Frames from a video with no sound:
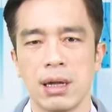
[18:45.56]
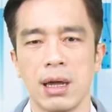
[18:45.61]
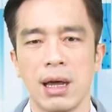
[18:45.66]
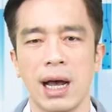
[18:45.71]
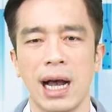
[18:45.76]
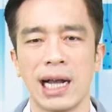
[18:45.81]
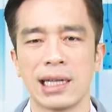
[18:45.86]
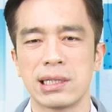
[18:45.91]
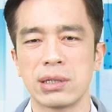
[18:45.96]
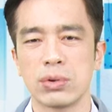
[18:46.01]

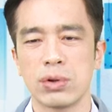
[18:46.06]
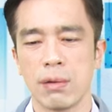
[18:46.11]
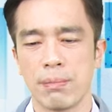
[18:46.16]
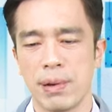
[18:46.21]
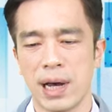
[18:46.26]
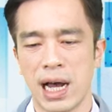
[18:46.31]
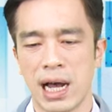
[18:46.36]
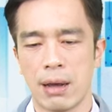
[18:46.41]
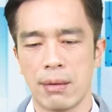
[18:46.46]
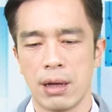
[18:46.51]
还是会
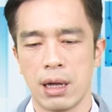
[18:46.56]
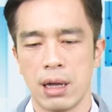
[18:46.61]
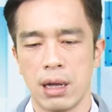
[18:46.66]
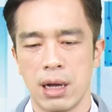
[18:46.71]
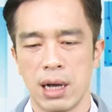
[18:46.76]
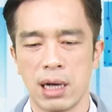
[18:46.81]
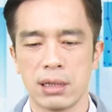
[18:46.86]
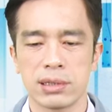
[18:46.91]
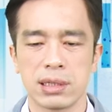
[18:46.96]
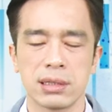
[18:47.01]
怕、啊。
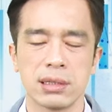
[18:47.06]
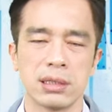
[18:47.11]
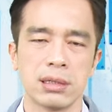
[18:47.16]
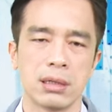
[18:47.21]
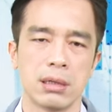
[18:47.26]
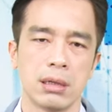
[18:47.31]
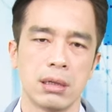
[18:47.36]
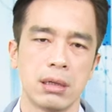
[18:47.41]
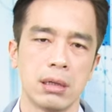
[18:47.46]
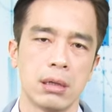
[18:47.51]
老
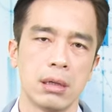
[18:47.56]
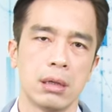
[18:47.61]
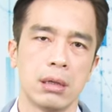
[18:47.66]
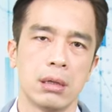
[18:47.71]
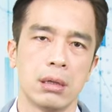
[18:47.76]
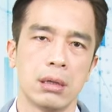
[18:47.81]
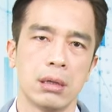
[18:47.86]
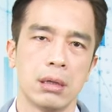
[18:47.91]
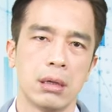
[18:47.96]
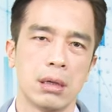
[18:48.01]
师，
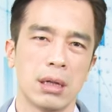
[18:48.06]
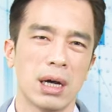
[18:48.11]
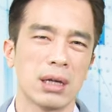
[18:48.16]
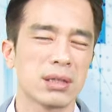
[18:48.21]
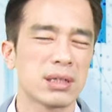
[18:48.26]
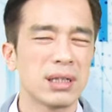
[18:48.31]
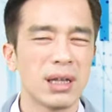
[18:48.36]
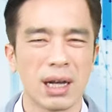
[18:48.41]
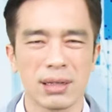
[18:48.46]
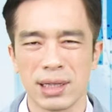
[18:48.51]
老
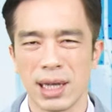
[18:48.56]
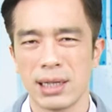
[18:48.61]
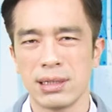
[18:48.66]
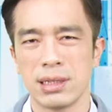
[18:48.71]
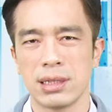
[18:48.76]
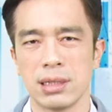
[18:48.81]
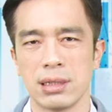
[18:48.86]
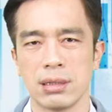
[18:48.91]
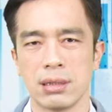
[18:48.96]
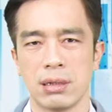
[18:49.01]
师好担
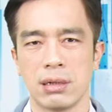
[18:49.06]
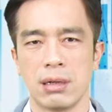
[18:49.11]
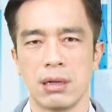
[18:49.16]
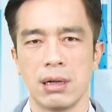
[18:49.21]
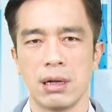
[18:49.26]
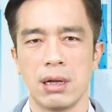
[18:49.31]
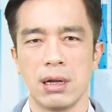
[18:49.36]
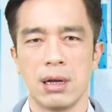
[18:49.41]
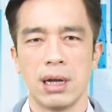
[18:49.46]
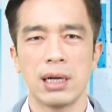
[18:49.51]
心哦、
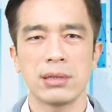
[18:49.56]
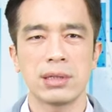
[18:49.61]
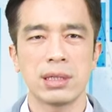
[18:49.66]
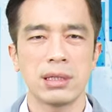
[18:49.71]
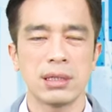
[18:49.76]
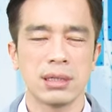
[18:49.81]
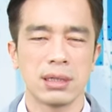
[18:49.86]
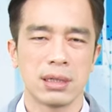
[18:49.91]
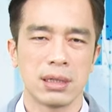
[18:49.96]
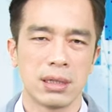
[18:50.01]
啊。老
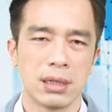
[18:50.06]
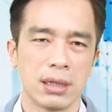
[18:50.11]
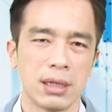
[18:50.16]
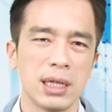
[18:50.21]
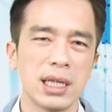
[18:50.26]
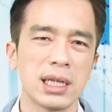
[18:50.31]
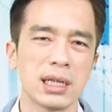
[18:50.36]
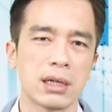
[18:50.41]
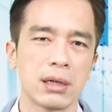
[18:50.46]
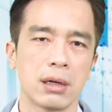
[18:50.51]
师
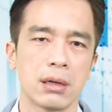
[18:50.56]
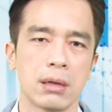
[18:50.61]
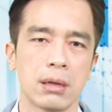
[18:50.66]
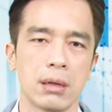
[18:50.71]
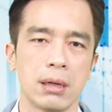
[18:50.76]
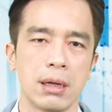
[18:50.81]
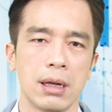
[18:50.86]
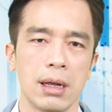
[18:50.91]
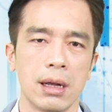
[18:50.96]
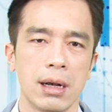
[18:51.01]
利空，
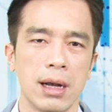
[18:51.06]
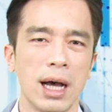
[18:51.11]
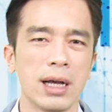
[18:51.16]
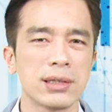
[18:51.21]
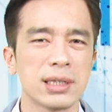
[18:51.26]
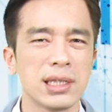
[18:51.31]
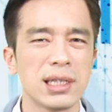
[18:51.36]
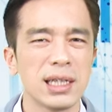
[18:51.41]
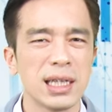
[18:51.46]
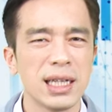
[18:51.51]
老
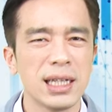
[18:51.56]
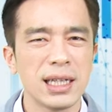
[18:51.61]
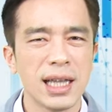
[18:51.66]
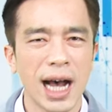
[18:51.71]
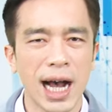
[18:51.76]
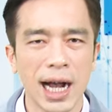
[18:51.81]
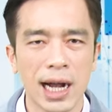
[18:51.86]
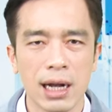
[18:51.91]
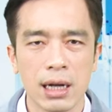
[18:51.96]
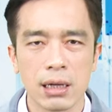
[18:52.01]
师银
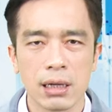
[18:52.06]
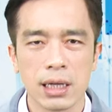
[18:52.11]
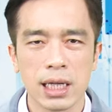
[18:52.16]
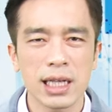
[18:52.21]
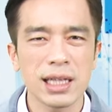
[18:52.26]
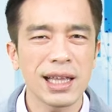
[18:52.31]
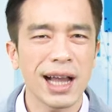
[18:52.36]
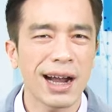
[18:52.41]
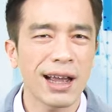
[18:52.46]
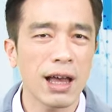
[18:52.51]
行
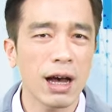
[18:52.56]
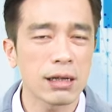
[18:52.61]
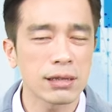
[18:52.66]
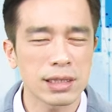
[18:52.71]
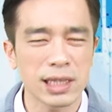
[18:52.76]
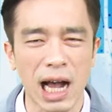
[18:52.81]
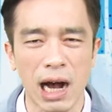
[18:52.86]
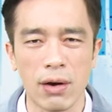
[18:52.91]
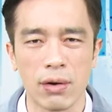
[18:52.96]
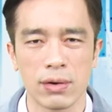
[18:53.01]
银行要
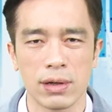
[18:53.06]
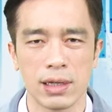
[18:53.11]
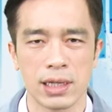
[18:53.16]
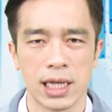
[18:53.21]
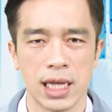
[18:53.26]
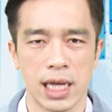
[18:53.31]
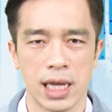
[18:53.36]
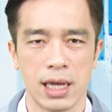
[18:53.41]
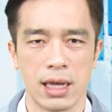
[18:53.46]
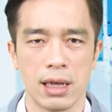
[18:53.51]
倒了
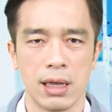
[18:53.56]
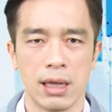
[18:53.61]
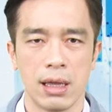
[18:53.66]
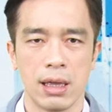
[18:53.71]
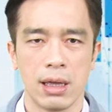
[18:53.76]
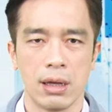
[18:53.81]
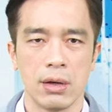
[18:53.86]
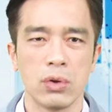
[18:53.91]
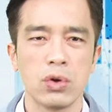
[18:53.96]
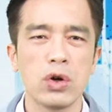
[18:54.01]
耶，
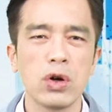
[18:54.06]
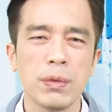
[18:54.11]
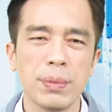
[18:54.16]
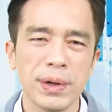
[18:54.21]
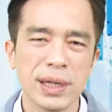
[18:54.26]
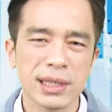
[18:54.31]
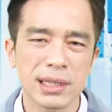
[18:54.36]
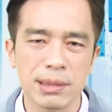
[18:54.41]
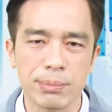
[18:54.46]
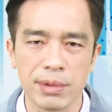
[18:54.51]
会不
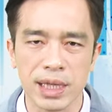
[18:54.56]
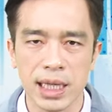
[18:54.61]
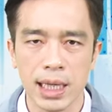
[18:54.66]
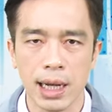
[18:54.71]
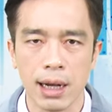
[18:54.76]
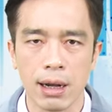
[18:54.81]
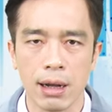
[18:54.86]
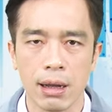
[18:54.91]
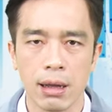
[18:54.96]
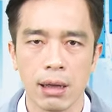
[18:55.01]
会怎么
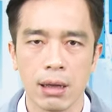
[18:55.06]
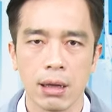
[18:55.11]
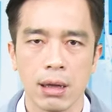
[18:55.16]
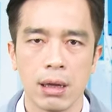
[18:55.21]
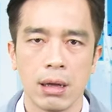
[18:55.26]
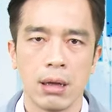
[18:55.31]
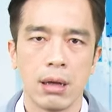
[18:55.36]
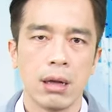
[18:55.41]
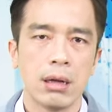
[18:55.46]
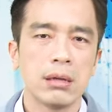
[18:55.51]
样啊？
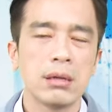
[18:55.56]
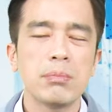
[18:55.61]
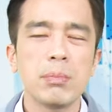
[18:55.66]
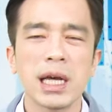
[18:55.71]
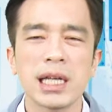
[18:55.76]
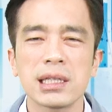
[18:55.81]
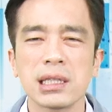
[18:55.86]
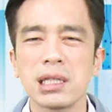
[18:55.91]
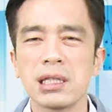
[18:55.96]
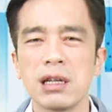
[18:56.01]

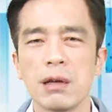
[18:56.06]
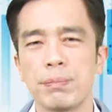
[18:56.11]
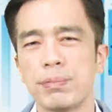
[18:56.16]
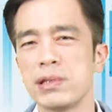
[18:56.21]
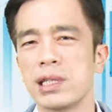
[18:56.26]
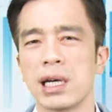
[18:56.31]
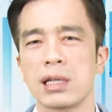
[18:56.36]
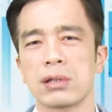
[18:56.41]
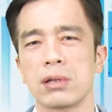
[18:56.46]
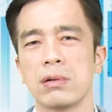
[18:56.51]
每次你不
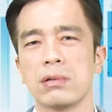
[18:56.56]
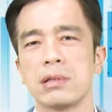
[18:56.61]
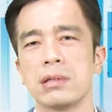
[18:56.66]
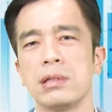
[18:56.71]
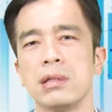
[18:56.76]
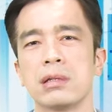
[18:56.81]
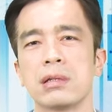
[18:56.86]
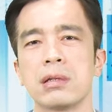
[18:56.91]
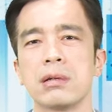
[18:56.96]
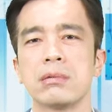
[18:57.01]
想投
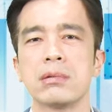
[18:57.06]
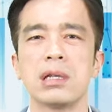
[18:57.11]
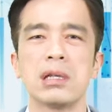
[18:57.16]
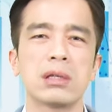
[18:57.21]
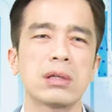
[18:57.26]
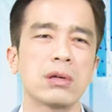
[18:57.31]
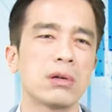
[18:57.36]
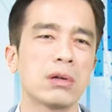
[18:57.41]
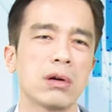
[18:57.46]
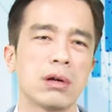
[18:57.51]
资的时候，你
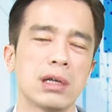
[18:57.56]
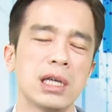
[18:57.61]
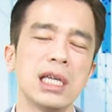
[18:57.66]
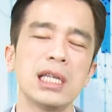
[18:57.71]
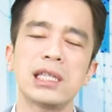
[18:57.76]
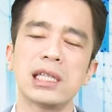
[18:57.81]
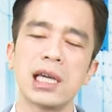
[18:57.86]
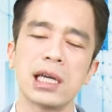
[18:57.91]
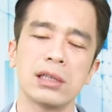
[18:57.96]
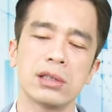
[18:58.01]
都有一
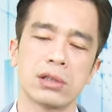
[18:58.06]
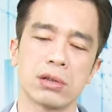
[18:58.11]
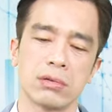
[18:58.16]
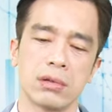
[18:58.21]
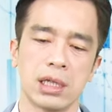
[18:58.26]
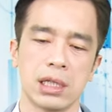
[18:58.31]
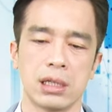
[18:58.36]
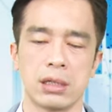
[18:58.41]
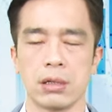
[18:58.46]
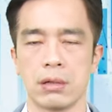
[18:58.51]
千
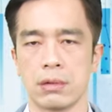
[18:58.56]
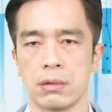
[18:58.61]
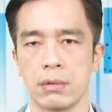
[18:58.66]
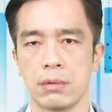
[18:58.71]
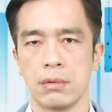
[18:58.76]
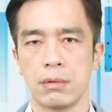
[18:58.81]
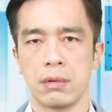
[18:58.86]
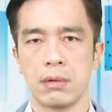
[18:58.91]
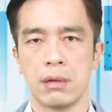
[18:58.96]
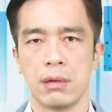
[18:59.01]
种理由，
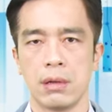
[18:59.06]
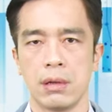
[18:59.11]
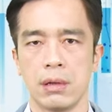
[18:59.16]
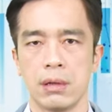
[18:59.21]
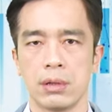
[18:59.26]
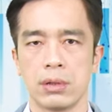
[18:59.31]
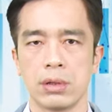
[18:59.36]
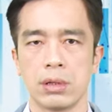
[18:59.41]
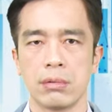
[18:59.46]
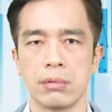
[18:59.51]

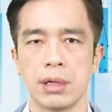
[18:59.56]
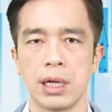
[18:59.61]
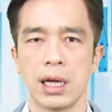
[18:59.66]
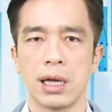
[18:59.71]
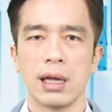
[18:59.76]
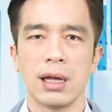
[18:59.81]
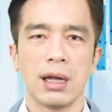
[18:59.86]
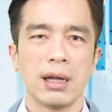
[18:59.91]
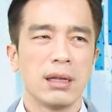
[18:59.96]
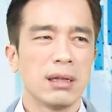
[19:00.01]
对不
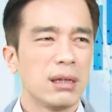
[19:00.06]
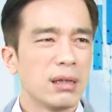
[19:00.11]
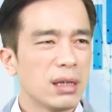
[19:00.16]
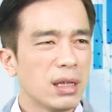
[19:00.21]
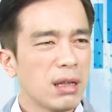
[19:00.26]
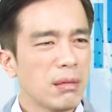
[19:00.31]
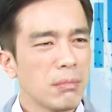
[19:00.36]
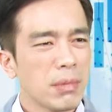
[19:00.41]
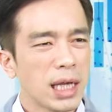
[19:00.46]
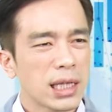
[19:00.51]
对？
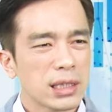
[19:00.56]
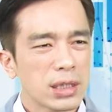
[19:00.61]
你每